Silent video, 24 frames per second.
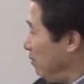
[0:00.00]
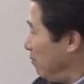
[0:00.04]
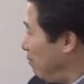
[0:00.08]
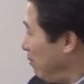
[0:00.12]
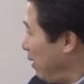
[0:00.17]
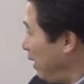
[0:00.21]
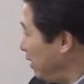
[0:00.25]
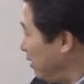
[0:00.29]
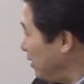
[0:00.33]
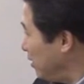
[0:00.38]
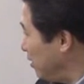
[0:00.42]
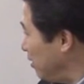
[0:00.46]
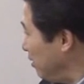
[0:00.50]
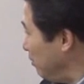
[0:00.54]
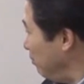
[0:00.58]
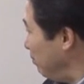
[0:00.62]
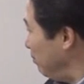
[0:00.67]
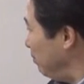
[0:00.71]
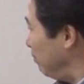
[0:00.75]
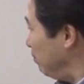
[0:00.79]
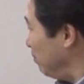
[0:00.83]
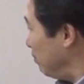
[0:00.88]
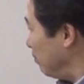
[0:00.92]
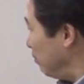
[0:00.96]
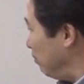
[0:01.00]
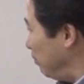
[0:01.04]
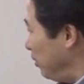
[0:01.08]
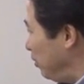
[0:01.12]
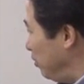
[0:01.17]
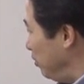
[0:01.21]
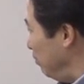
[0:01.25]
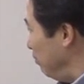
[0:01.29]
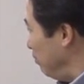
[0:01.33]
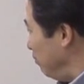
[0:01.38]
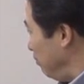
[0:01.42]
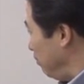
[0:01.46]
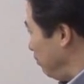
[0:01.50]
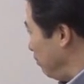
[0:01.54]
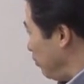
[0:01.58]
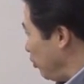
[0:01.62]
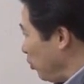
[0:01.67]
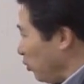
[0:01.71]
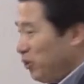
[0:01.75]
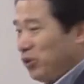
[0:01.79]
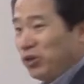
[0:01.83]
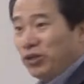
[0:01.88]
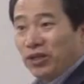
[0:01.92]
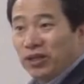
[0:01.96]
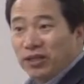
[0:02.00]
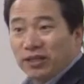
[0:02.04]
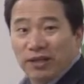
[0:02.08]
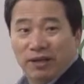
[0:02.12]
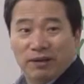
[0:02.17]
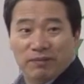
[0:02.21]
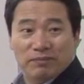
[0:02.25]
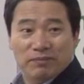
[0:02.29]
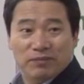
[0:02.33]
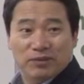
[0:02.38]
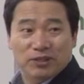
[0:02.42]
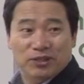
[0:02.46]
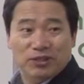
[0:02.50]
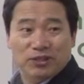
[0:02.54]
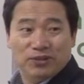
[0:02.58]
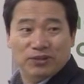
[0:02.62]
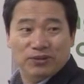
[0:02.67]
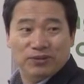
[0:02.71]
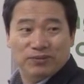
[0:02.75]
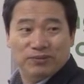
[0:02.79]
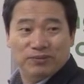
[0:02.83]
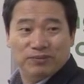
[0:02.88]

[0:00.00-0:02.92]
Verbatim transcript: 말씀, 믿음, 온전케 돼. 그렇죠?